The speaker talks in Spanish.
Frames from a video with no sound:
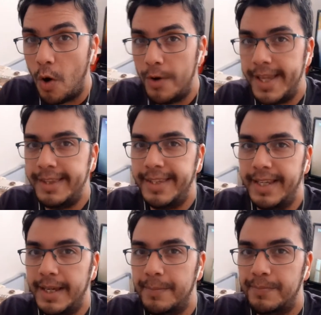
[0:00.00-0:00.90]
hoy en
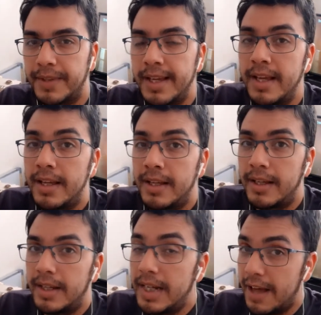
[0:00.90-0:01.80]
día.
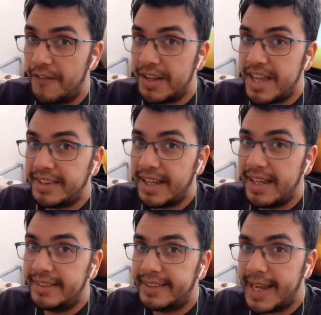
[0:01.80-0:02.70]
Y la verdad
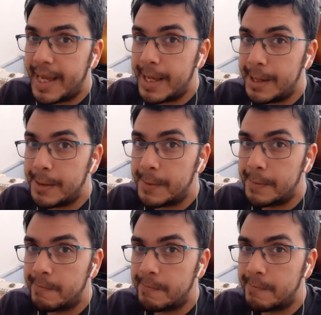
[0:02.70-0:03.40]
es que